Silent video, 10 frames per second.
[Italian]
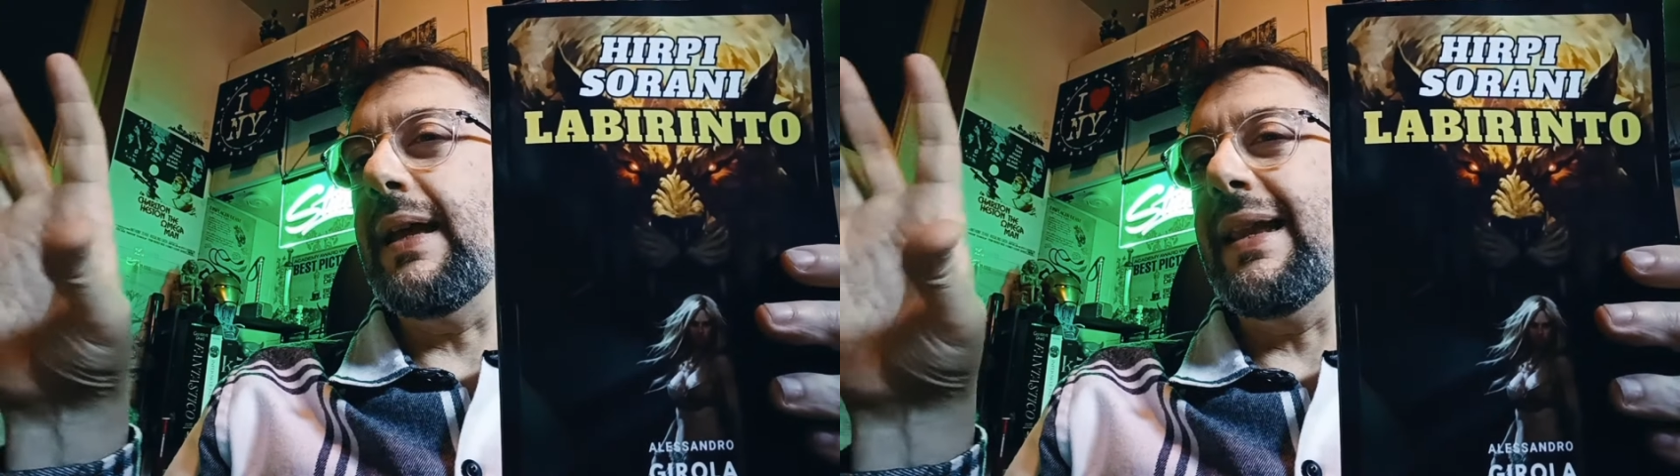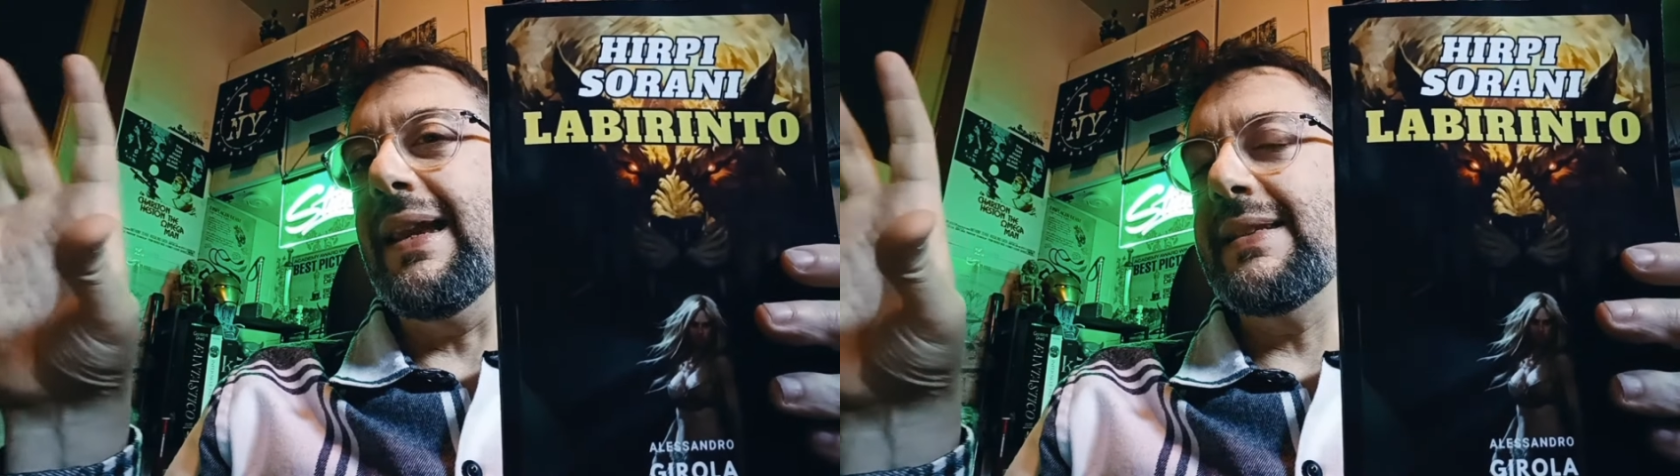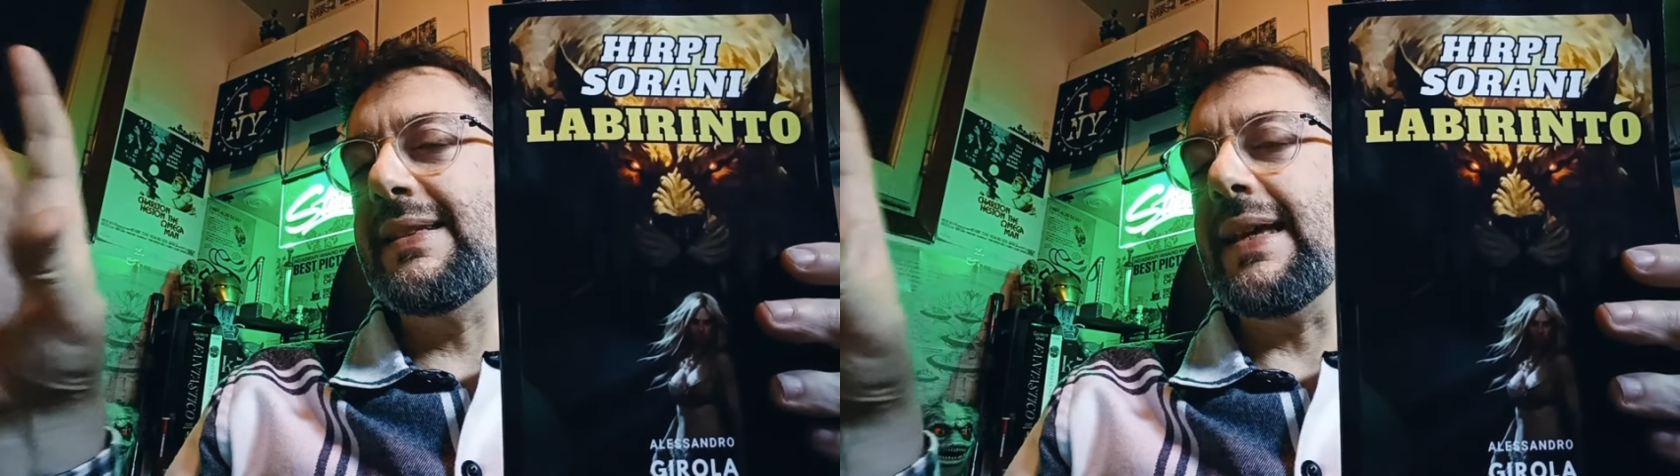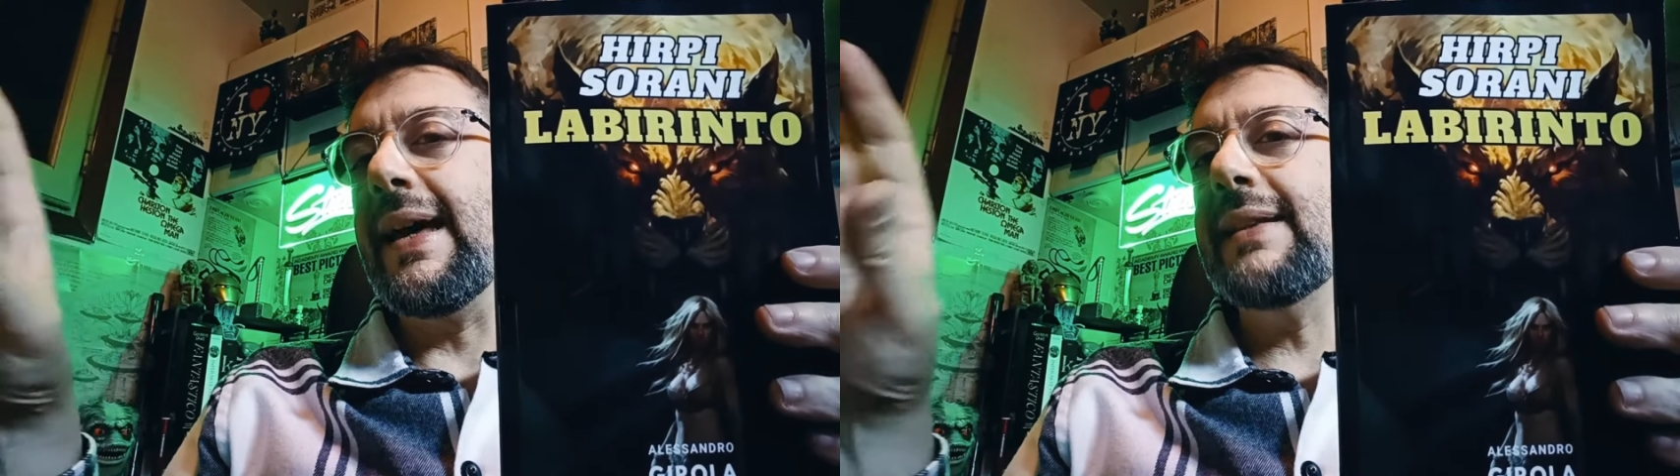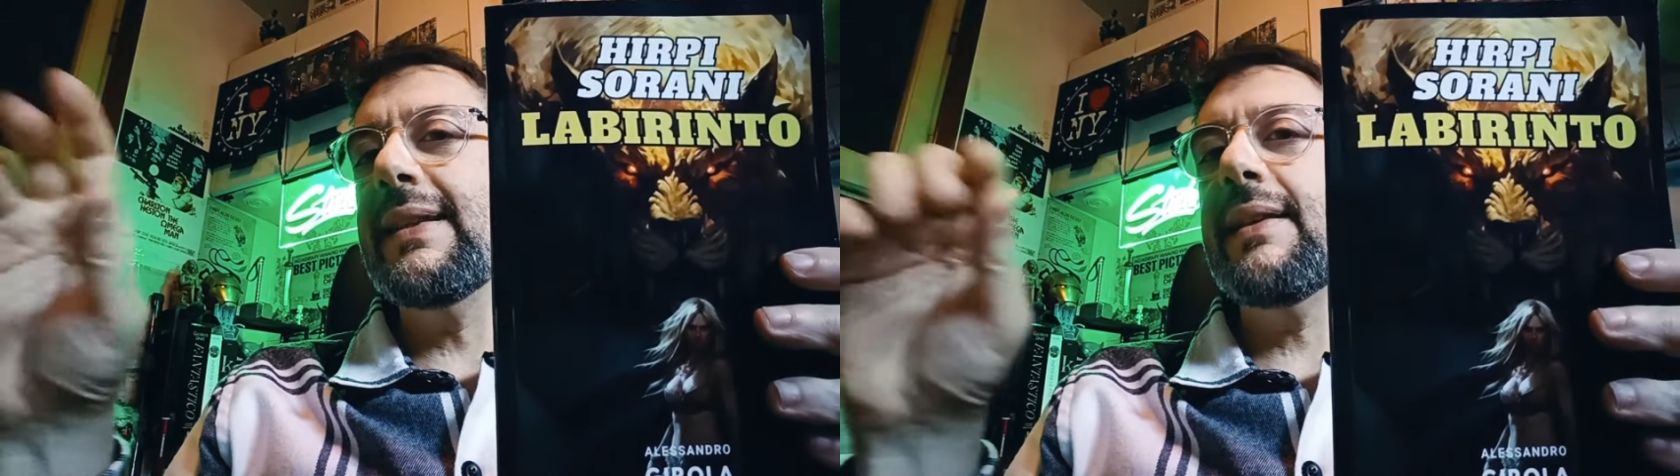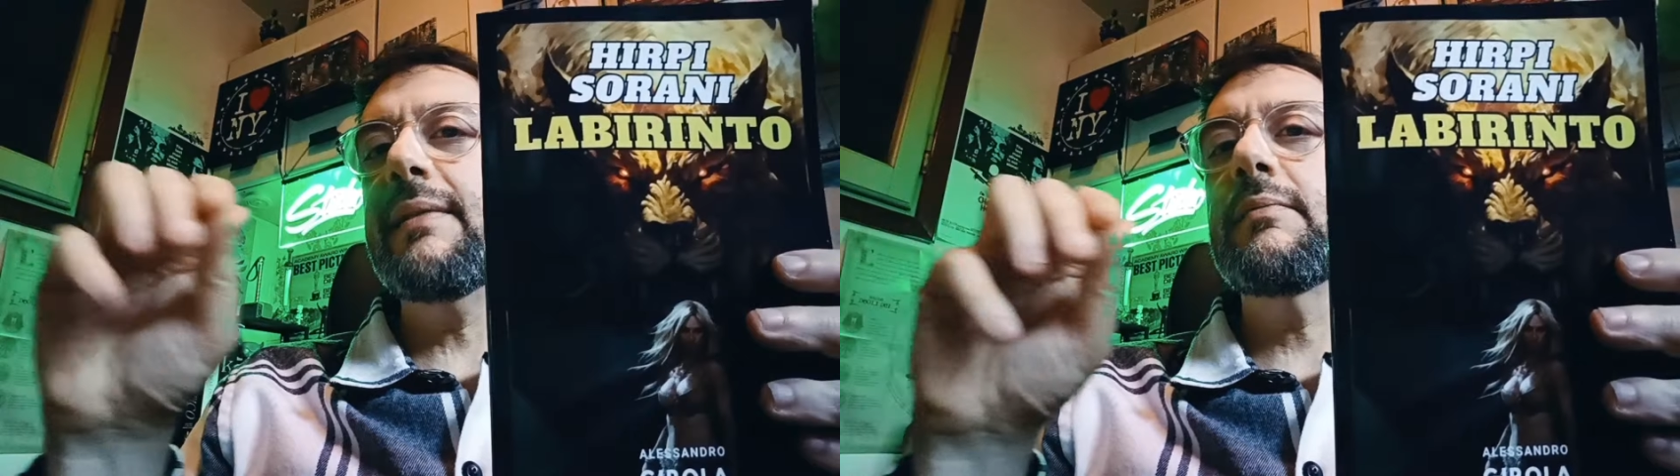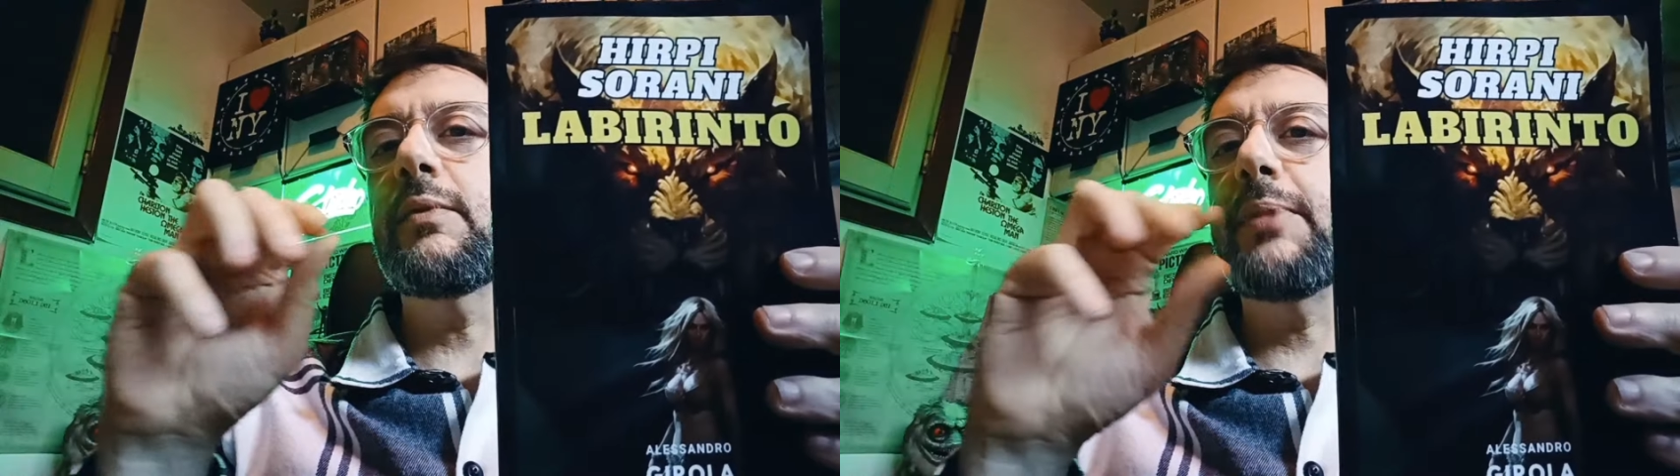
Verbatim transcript: all'estate,